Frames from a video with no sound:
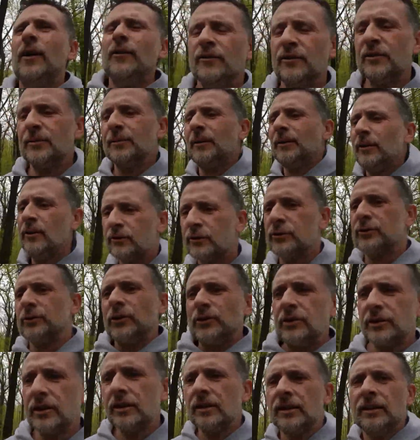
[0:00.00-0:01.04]
laufe ich mal noch ein
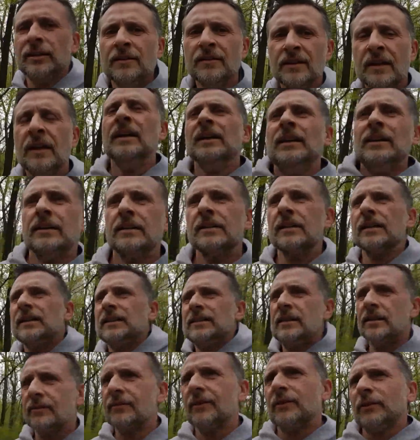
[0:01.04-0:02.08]
Stückchen, dann drehe ich
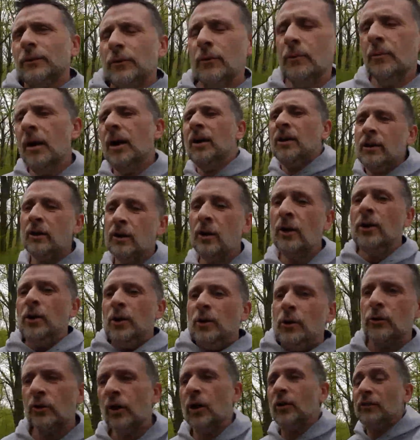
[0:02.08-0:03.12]
irgendwann rum
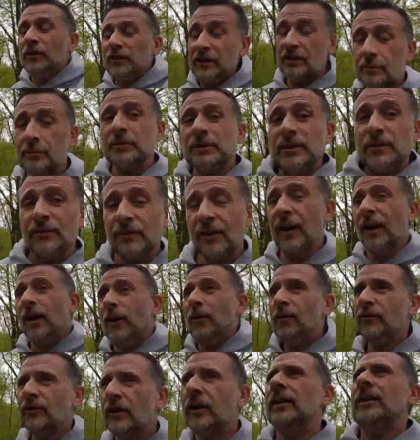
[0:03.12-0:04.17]
und hoffe, dass ich mich nicht
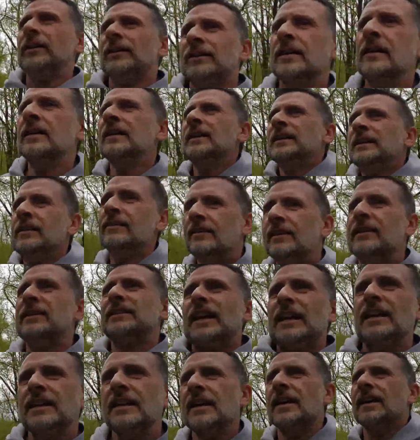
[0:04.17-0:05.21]
verlaufe. Weil ich
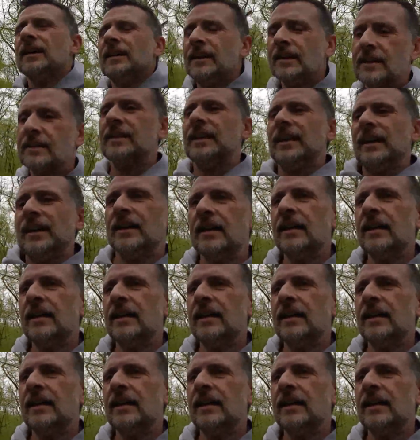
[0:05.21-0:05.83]
kenne hier ja nichts.